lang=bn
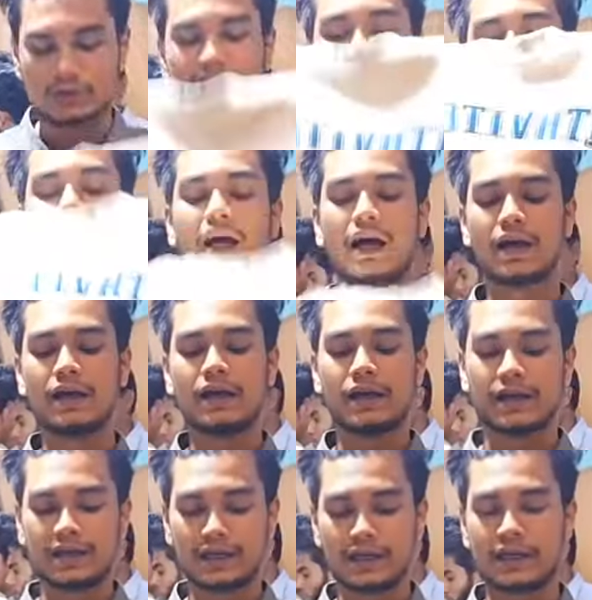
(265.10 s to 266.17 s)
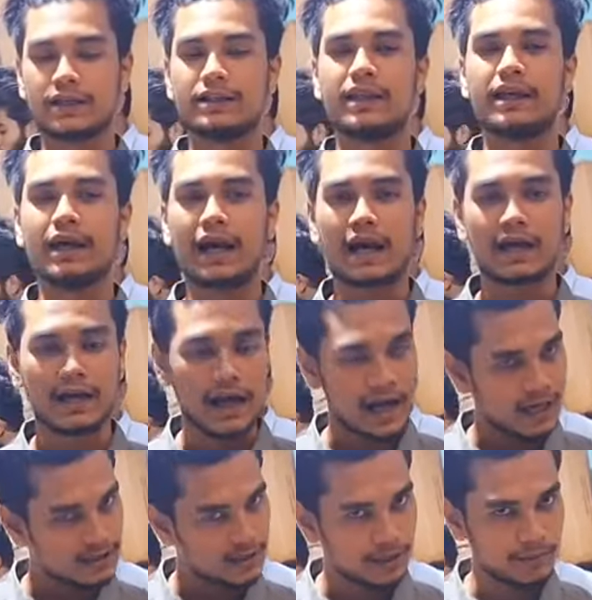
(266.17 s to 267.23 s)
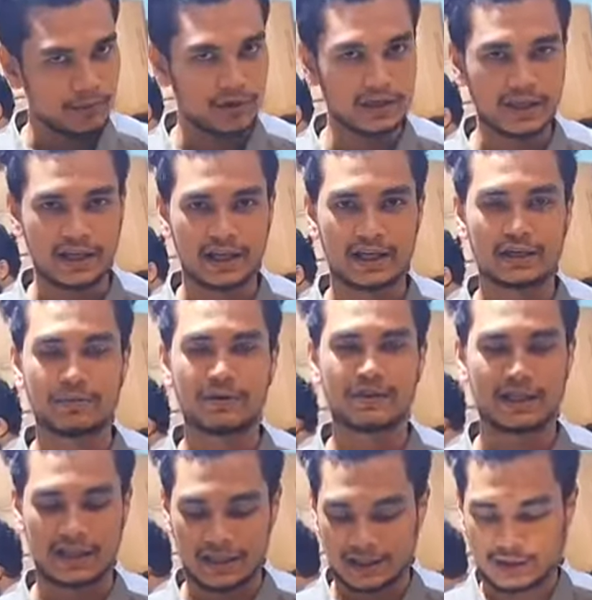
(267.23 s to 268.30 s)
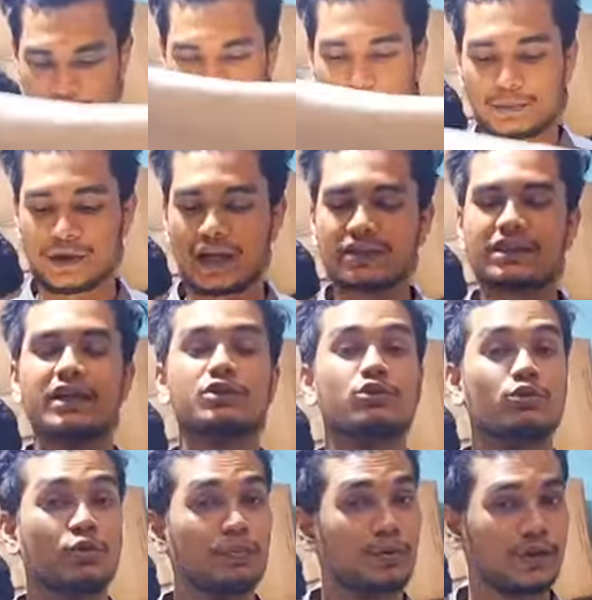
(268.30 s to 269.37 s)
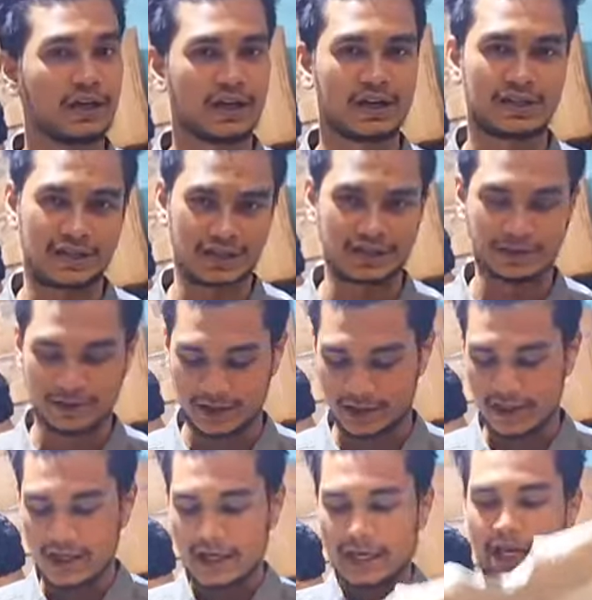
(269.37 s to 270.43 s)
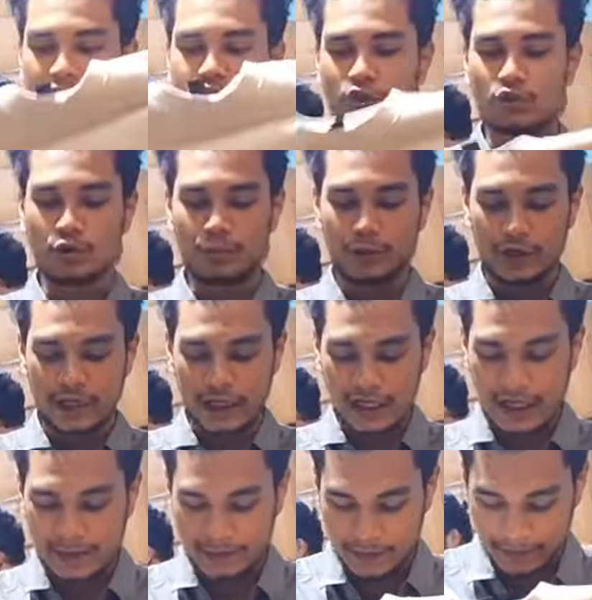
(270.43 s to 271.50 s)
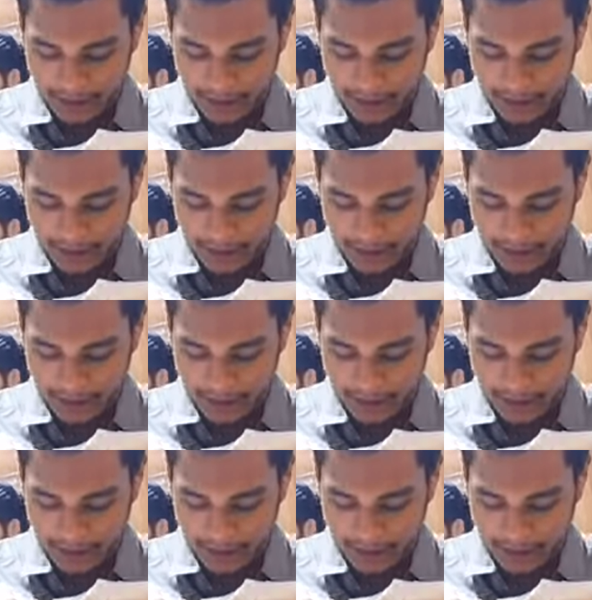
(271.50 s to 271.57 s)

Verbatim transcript: তো যারা আসার পরে দেখে নেবেন তাদের জন্য প্রাইস একশো টাকা ঠিক আছে ভাই একশো টাকায় আমরা